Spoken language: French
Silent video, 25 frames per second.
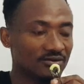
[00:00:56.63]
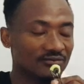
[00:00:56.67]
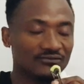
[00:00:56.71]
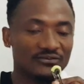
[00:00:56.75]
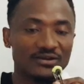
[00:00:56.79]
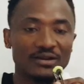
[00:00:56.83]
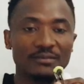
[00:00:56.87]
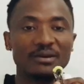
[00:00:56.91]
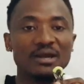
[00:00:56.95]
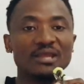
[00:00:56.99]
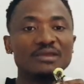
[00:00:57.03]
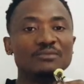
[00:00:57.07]

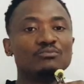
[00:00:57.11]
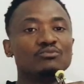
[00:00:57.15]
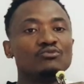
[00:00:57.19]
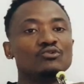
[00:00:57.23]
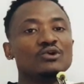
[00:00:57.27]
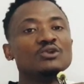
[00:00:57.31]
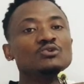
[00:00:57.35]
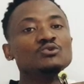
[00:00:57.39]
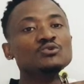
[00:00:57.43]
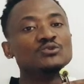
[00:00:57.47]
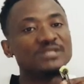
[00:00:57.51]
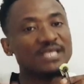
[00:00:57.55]
Vraiment, il
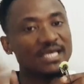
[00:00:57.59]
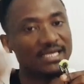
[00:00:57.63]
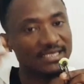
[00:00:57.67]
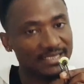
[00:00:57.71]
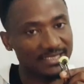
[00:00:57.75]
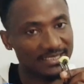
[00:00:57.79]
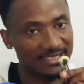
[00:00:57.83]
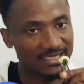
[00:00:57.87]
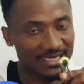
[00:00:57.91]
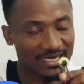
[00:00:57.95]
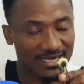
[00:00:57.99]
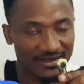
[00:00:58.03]
pourrait nous
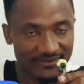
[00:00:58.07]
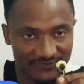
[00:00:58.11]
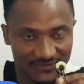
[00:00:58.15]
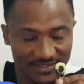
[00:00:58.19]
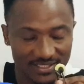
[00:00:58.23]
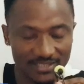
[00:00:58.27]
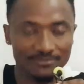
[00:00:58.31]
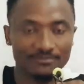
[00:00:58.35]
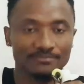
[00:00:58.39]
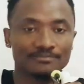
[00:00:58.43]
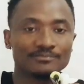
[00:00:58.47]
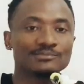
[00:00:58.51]
aider dans la
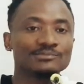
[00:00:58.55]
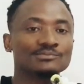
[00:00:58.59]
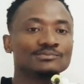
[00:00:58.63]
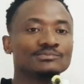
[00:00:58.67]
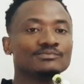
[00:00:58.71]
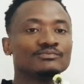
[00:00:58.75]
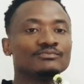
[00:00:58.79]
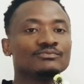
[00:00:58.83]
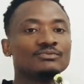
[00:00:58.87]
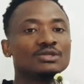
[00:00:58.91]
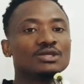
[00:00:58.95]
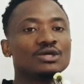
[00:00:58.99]
vie.
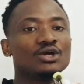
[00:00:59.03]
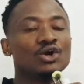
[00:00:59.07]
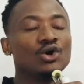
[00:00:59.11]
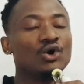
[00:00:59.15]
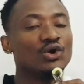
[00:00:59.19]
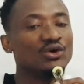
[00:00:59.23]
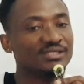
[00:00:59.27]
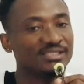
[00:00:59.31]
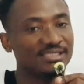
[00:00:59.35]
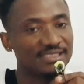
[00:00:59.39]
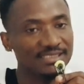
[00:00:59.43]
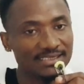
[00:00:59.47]

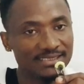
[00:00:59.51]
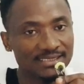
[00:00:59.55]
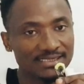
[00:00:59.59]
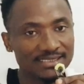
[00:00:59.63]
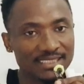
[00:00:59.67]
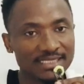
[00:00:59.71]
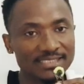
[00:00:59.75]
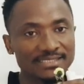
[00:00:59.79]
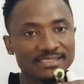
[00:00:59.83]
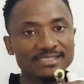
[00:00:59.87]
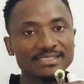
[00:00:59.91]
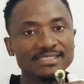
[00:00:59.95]
On dit,
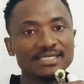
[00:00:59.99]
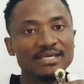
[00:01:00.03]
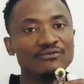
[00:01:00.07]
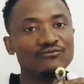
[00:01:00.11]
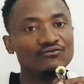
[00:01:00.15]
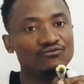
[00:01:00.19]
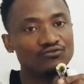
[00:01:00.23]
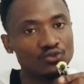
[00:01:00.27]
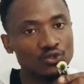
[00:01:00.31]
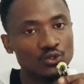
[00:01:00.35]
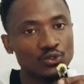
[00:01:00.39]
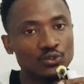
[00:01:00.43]
quand tu es
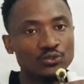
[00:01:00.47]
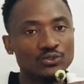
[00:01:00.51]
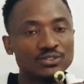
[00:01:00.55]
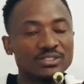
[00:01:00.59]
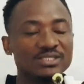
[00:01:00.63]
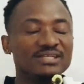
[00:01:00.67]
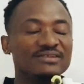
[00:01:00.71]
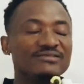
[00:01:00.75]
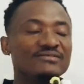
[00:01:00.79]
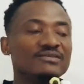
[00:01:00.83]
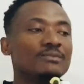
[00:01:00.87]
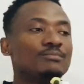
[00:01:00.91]
vieux,
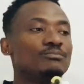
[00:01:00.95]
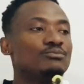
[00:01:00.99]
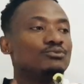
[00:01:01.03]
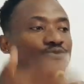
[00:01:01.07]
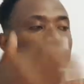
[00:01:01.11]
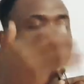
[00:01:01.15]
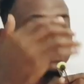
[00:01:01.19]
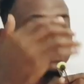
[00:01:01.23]
tu deviens plus